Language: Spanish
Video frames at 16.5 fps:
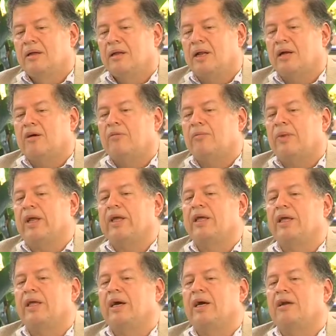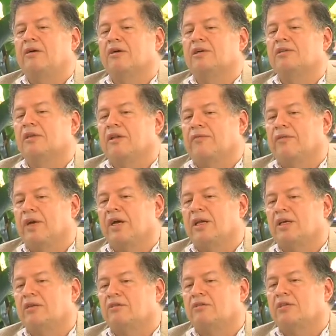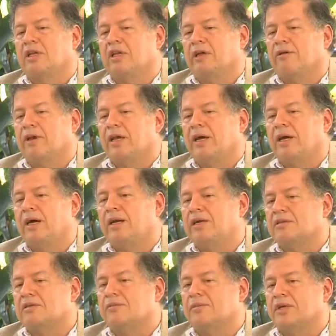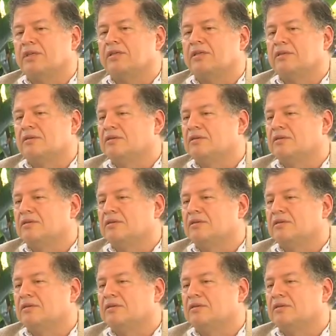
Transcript: la complejidad de lo que significa la sostenibilidad de las empresas.